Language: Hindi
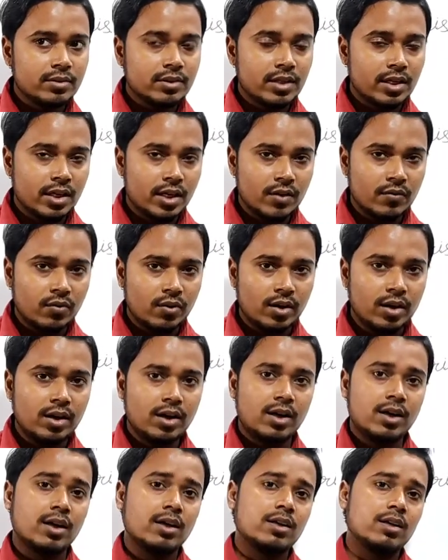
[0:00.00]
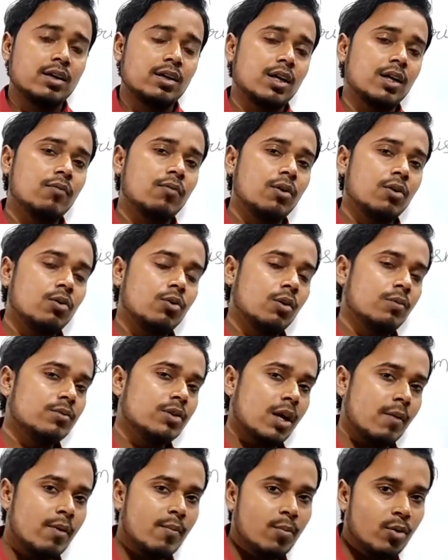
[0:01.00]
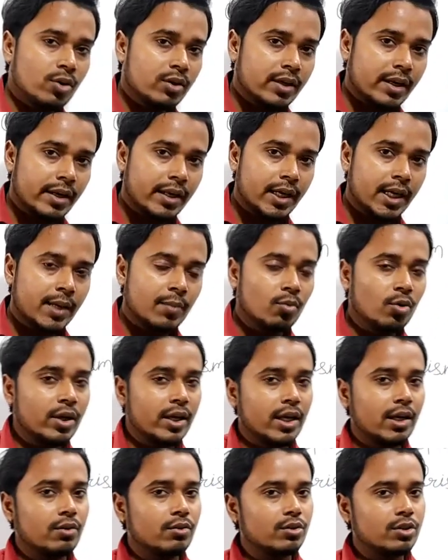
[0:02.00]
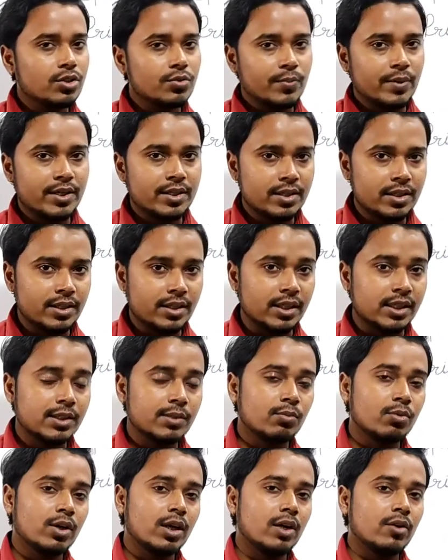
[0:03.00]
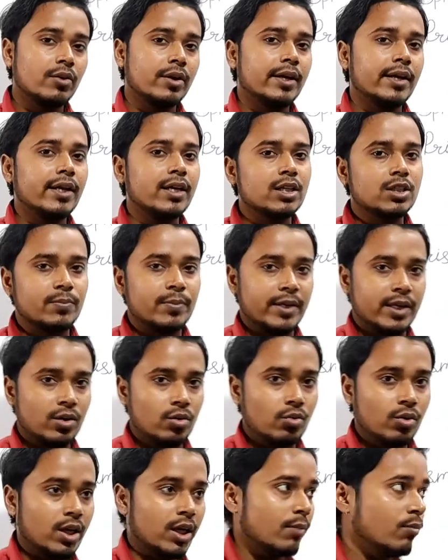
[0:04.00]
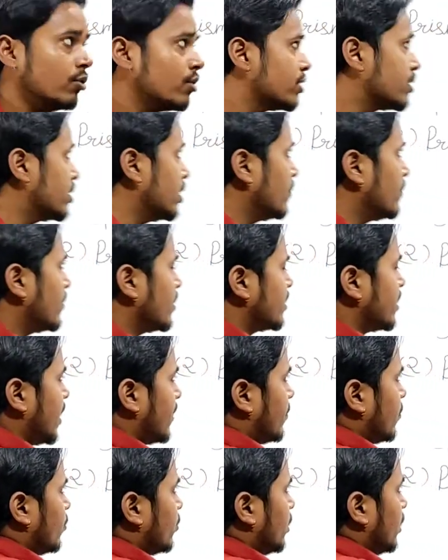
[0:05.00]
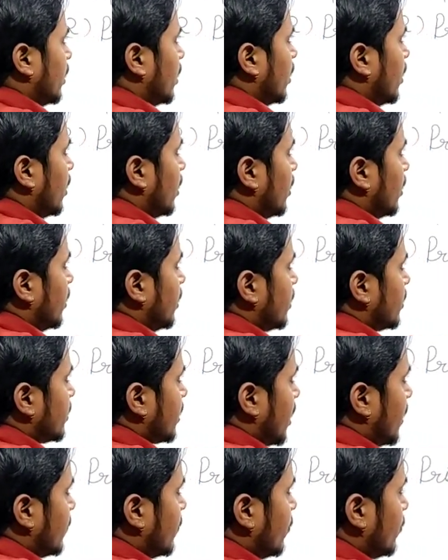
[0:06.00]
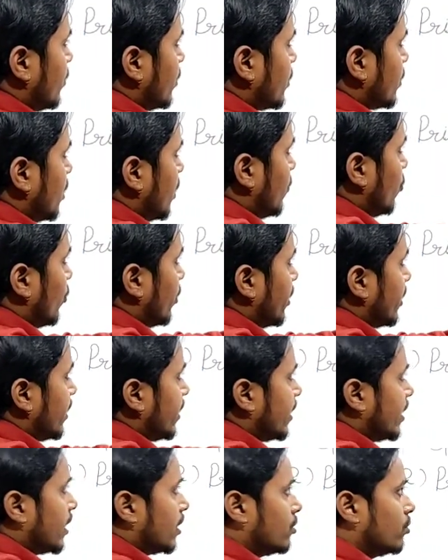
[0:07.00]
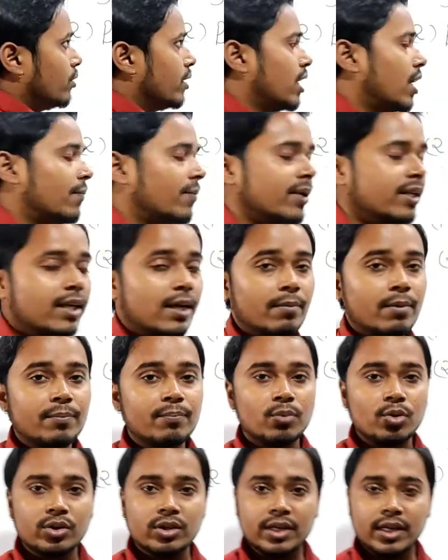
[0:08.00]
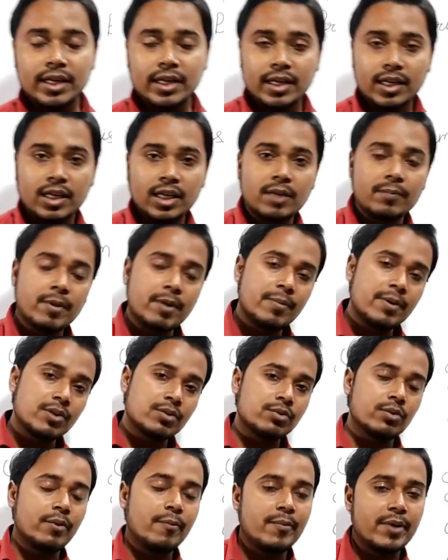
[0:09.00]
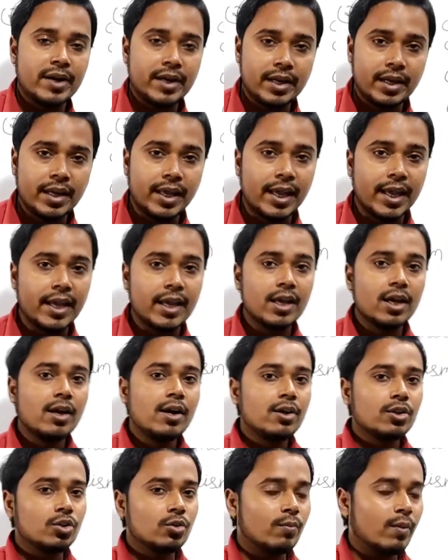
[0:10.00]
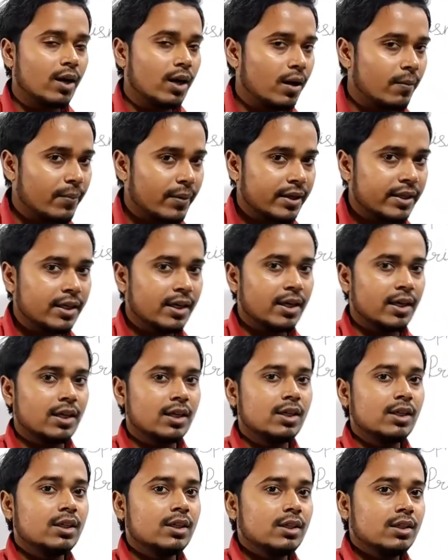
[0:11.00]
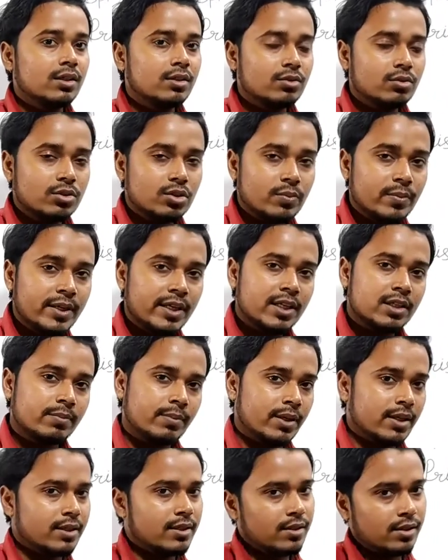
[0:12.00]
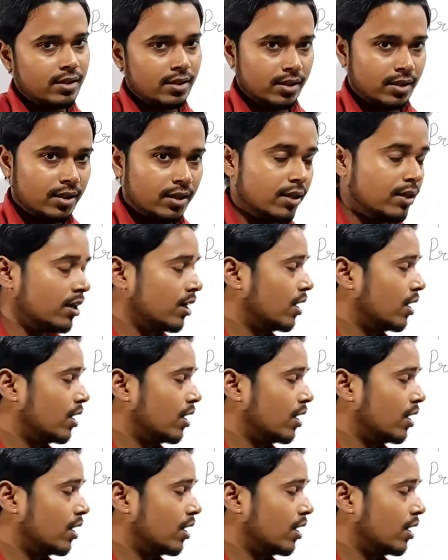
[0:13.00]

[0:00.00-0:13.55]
क्रिकेट बॉल अगर क्रिकेट बॉल को हम जहाँ भी पुट करेंगे वो क्या है कोई स्पेस लेगी तो वो क्या हो गया एक स्पेयर हो गया वो सेप किस टाइप की होती है इस टाइप की उनकी सेप होगी ठीक है तो यहाँ पर यहाँ पर पुट करेंगे कहीं पर भी इसको हम रखेंगे तो वहाँ पर ये कुछ भी स्पेस लेगी